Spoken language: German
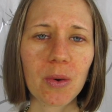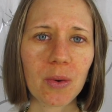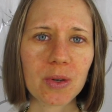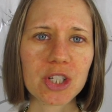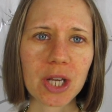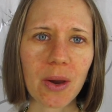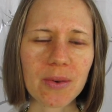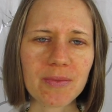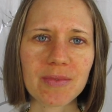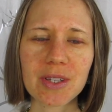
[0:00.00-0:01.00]
und
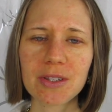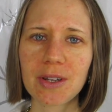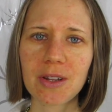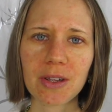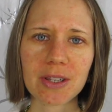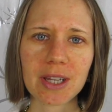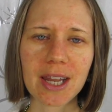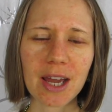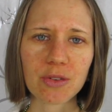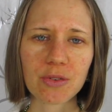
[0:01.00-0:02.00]
schauen, wie ihr euch
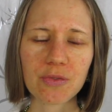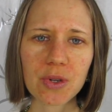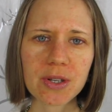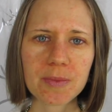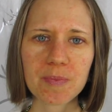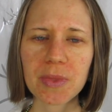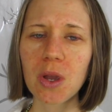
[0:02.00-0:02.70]
danach so fühlt